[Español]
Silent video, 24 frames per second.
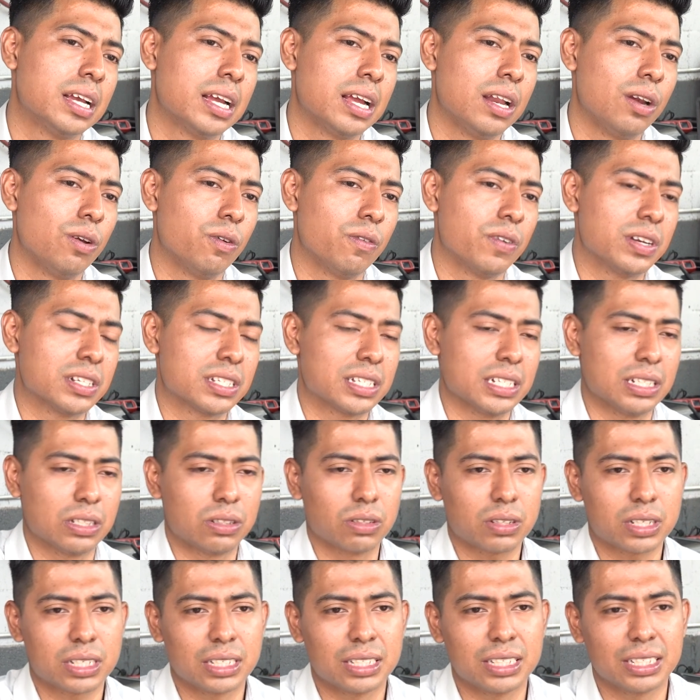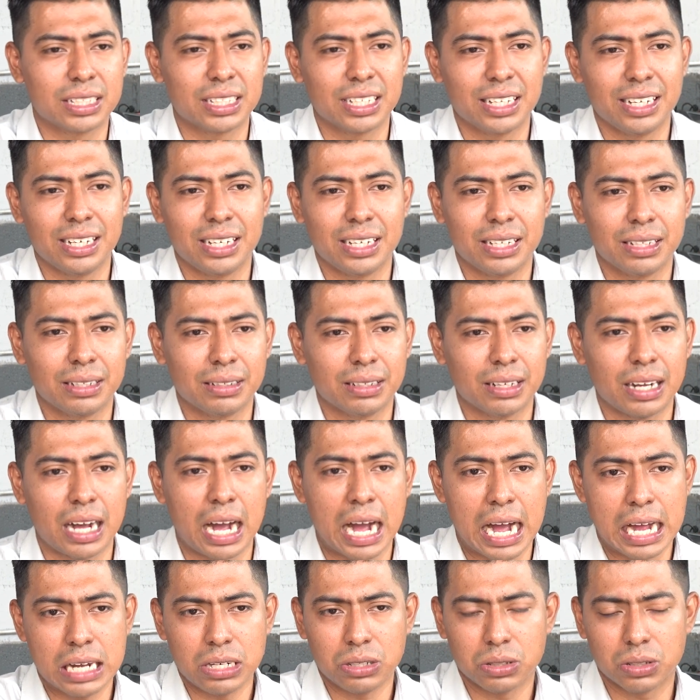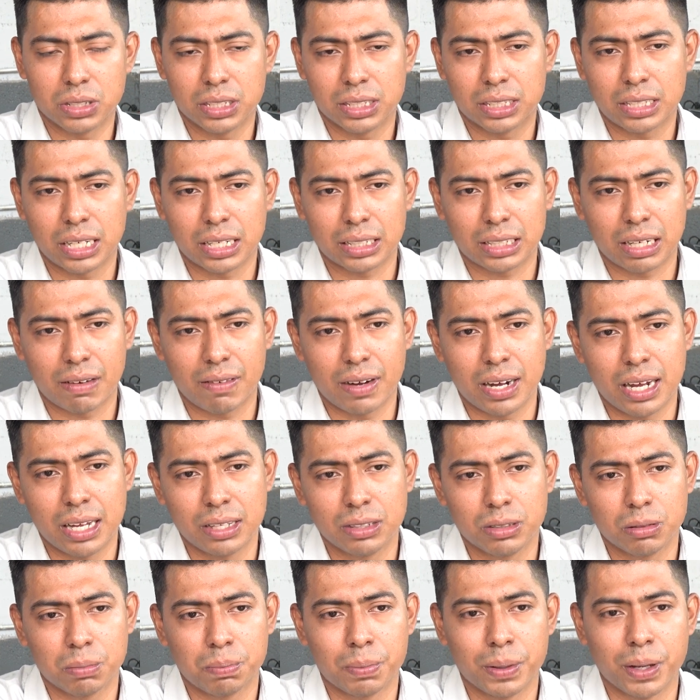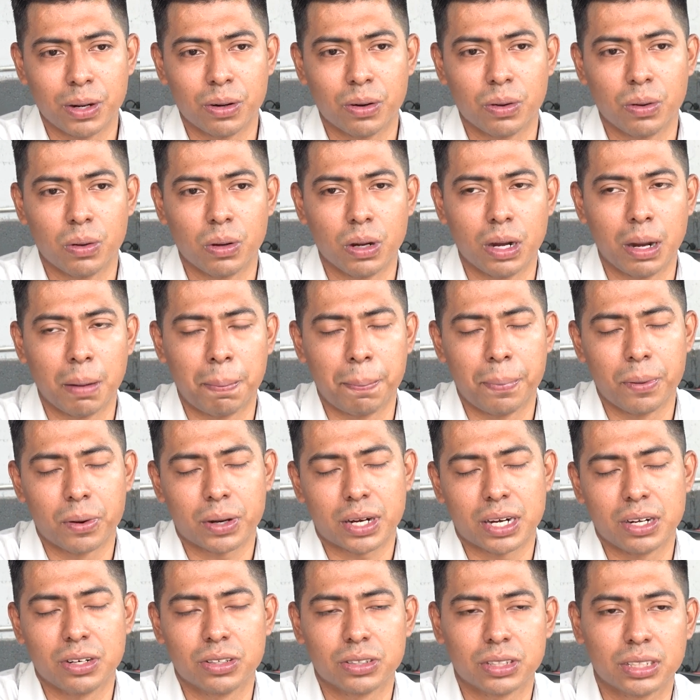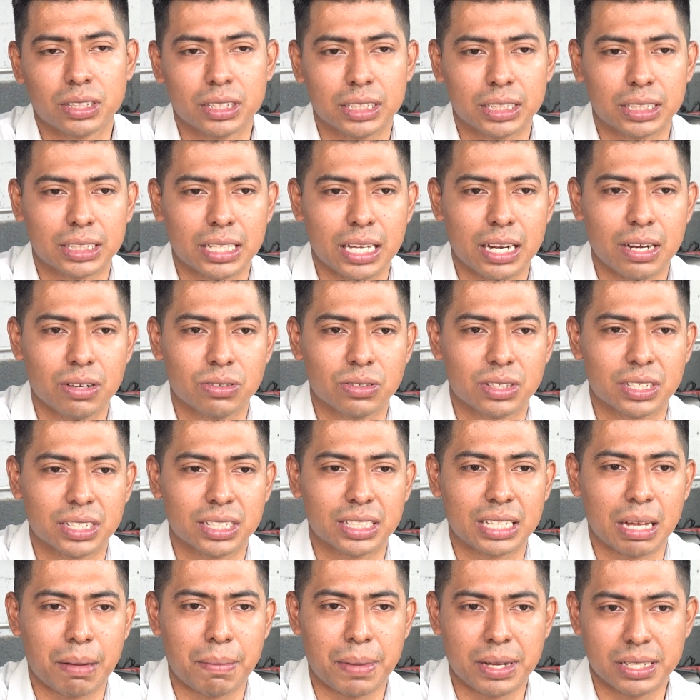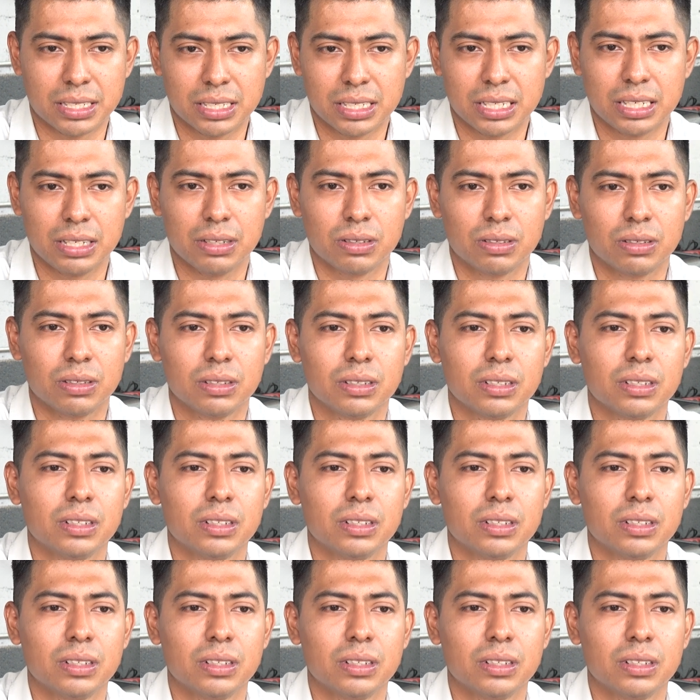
el lubricentro que se tienen años de estar trabajando, pero es porque no se tiene un sistema así, ¿no?